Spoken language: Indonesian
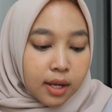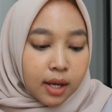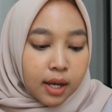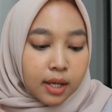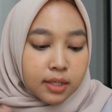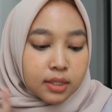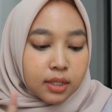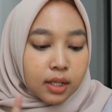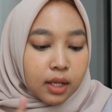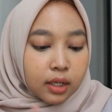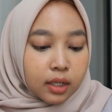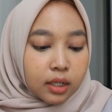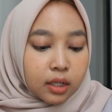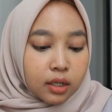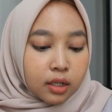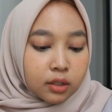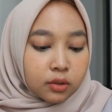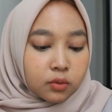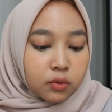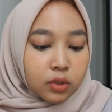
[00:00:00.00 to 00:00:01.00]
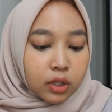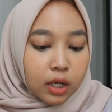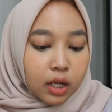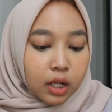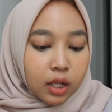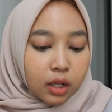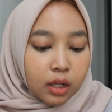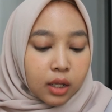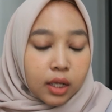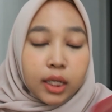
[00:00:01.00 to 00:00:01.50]
hasil akhir
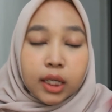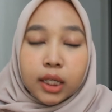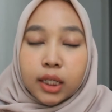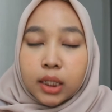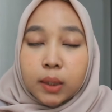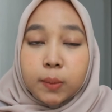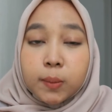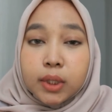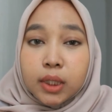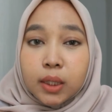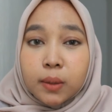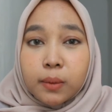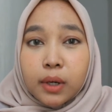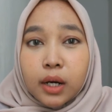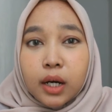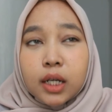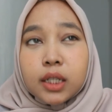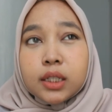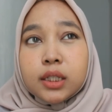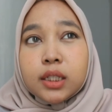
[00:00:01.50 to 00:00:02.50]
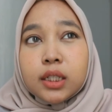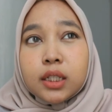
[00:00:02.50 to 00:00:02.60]
natural ini bener banget